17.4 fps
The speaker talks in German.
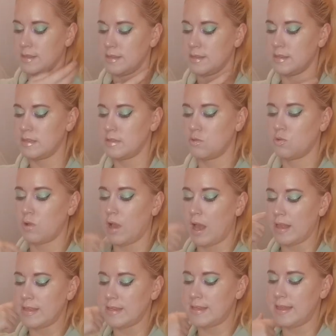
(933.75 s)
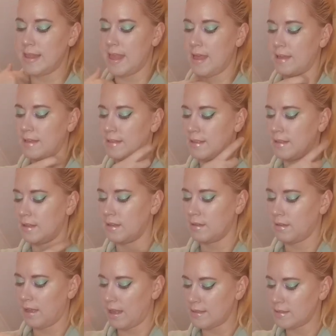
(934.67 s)
Das ist so ganz,
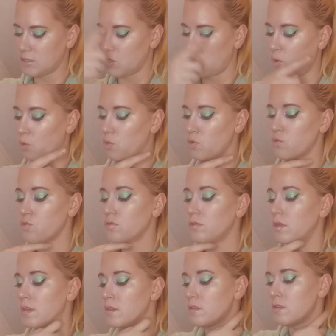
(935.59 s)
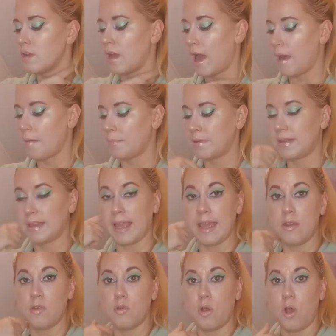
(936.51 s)
äh, ganz groß und da ist eine
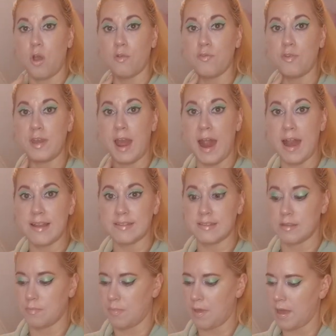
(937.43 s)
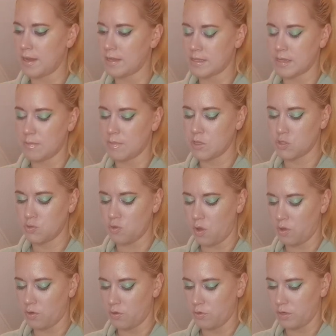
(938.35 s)
Abtrennung auch für den Hals dabei. Das habe ich so
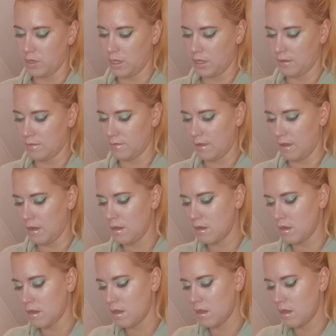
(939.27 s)
auch noch nie gesehen.